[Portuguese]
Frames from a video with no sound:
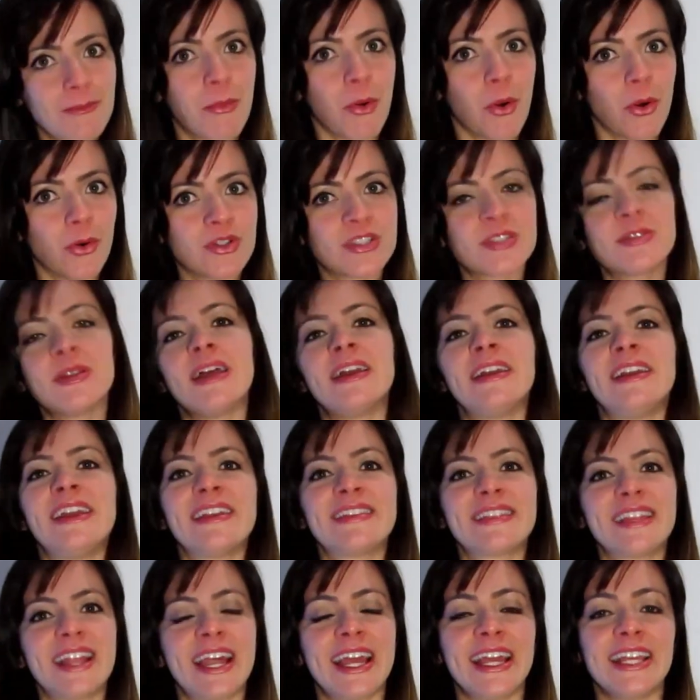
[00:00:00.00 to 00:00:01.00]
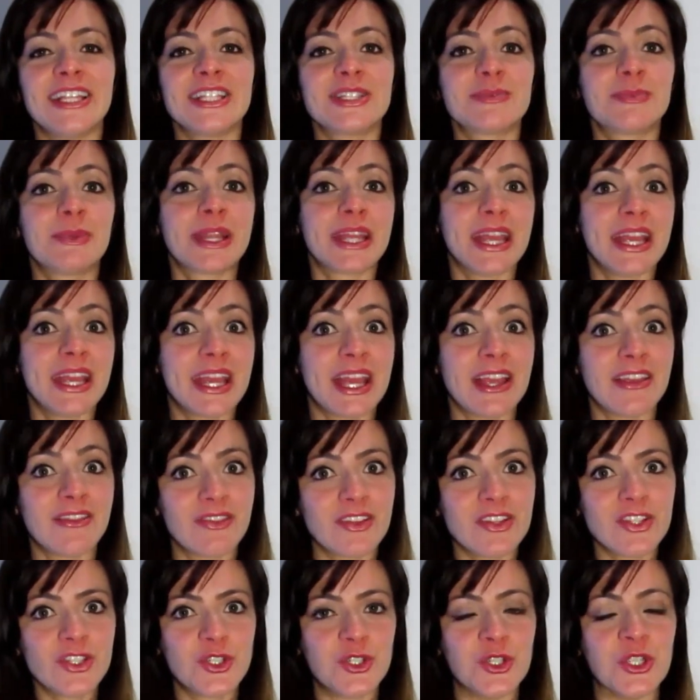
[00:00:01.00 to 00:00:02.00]
boas e atraentes para quem quer
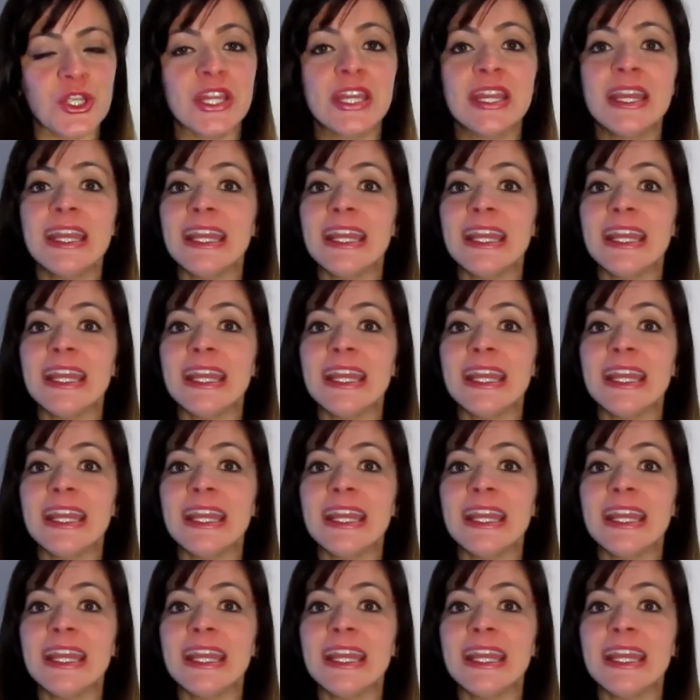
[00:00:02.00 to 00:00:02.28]
investir.